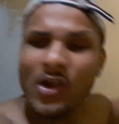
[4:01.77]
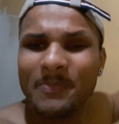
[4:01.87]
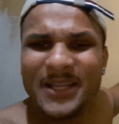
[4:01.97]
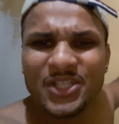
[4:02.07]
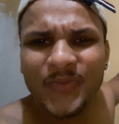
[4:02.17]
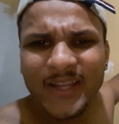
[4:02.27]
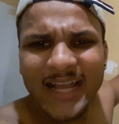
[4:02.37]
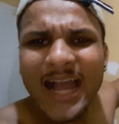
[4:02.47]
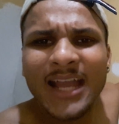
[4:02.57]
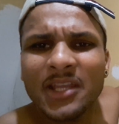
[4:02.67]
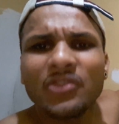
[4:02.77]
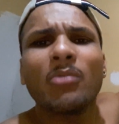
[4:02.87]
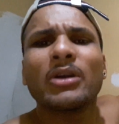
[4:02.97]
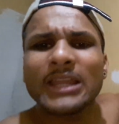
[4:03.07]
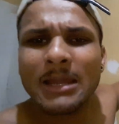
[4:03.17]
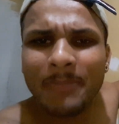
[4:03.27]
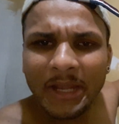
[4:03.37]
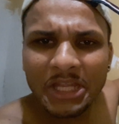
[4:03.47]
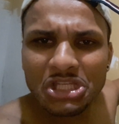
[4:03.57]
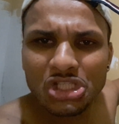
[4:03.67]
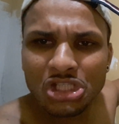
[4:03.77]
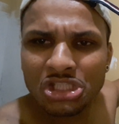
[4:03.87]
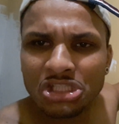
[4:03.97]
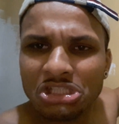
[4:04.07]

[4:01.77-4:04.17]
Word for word: vou emplastificar e vou botar na parede.